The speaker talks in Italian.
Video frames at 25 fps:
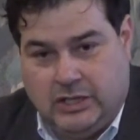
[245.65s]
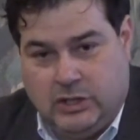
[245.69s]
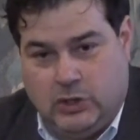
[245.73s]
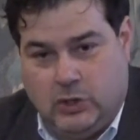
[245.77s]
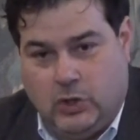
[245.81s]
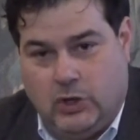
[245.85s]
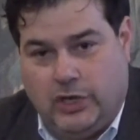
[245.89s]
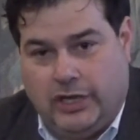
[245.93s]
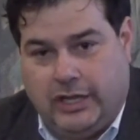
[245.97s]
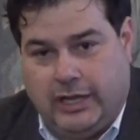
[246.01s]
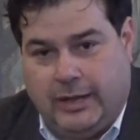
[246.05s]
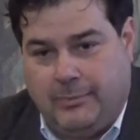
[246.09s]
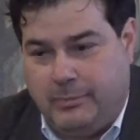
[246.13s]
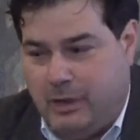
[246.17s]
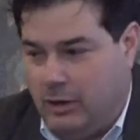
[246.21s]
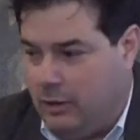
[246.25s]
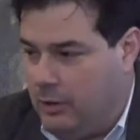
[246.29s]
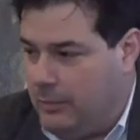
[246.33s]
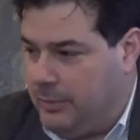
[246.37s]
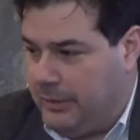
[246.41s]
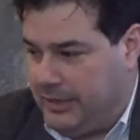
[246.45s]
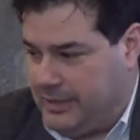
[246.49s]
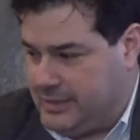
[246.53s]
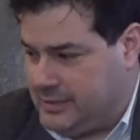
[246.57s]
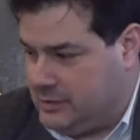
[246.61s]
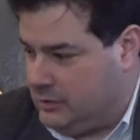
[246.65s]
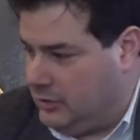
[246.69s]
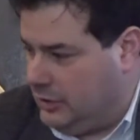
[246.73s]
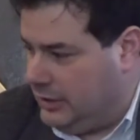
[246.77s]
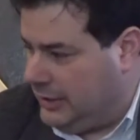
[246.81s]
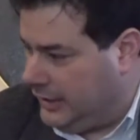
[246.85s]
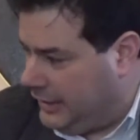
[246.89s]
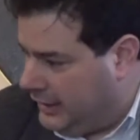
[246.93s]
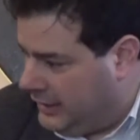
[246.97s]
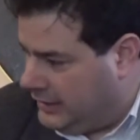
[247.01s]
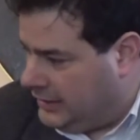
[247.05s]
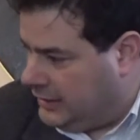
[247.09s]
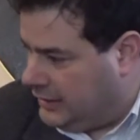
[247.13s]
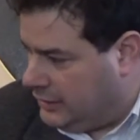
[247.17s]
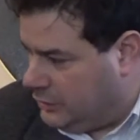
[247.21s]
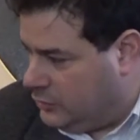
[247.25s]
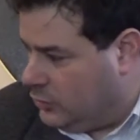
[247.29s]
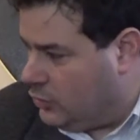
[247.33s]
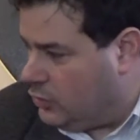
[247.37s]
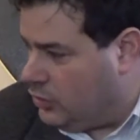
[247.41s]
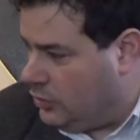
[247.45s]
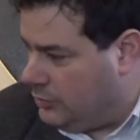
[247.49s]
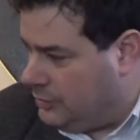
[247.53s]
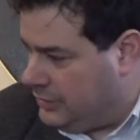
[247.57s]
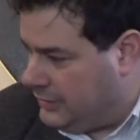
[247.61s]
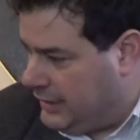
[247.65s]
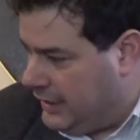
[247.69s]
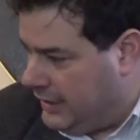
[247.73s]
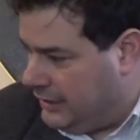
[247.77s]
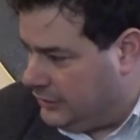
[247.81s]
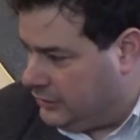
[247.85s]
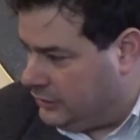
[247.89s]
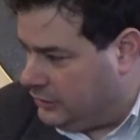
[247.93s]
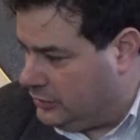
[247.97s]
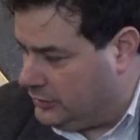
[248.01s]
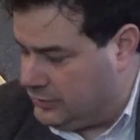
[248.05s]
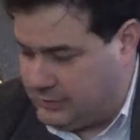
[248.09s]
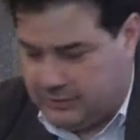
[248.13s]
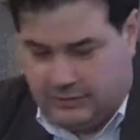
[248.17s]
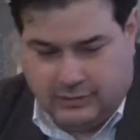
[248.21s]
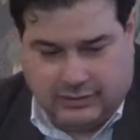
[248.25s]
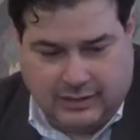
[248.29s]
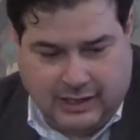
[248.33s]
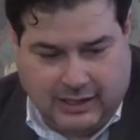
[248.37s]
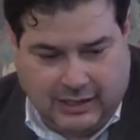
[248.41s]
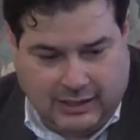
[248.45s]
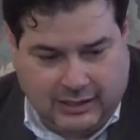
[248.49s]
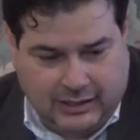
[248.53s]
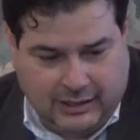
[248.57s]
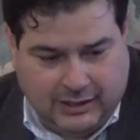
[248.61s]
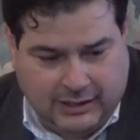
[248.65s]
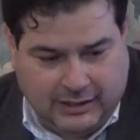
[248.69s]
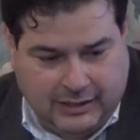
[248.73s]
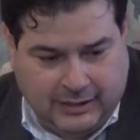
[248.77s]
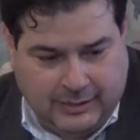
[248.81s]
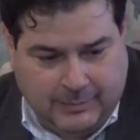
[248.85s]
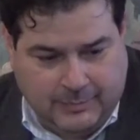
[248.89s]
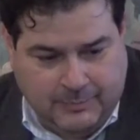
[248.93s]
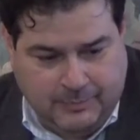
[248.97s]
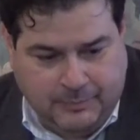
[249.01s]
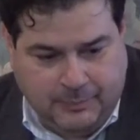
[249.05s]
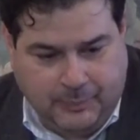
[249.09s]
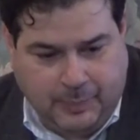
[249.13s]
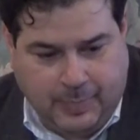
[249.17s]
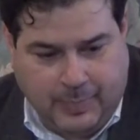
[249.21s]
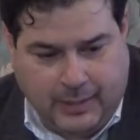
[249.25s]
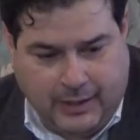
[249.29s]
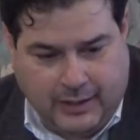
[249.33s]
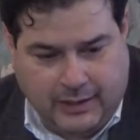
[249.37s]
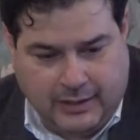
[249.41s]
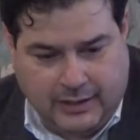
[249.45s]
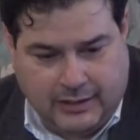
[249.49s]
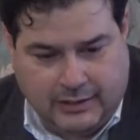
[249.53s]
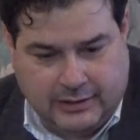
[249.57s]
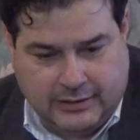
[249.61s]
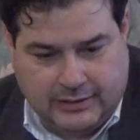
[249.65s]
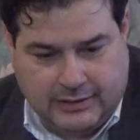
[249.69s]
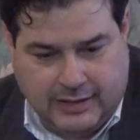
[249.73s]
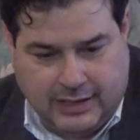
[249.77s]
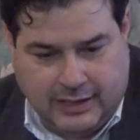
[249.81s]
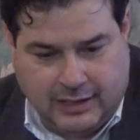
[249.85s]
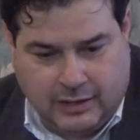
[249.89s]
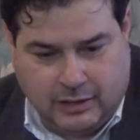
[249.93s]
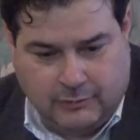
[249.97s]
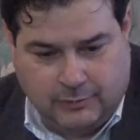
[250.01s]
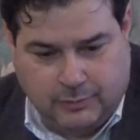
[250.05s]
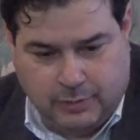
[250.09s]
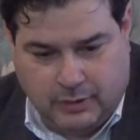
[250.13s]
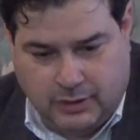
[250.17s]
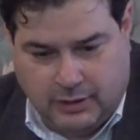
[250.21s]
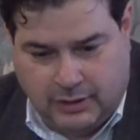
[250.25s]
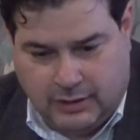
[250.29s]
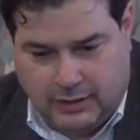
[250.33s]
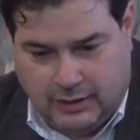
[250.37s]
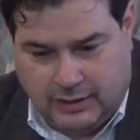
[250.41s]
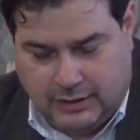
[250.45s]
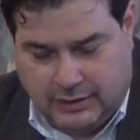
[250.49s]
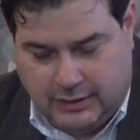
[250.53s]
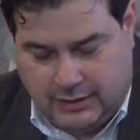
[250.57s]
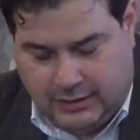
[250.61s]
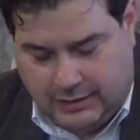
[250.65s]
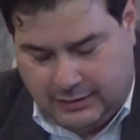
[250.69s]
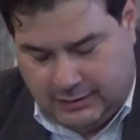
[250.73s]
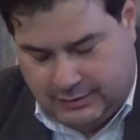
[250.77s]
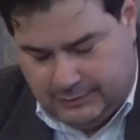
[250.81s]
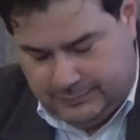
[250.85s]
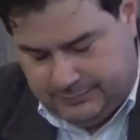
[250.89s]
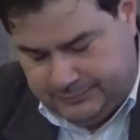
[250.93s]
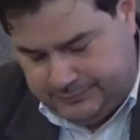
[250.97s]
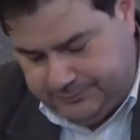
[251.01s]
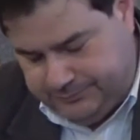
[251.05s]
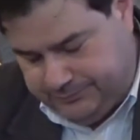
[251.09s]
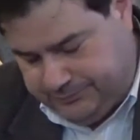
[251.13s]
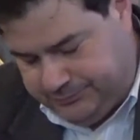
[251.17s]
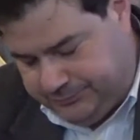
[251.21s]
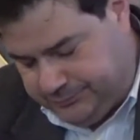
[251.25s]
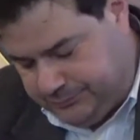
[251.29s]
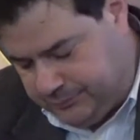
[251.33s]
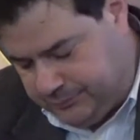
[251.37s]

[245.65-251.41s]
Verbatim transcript: Noi abbiamo preso le redini di un Comitato dal, dal, eh, dal,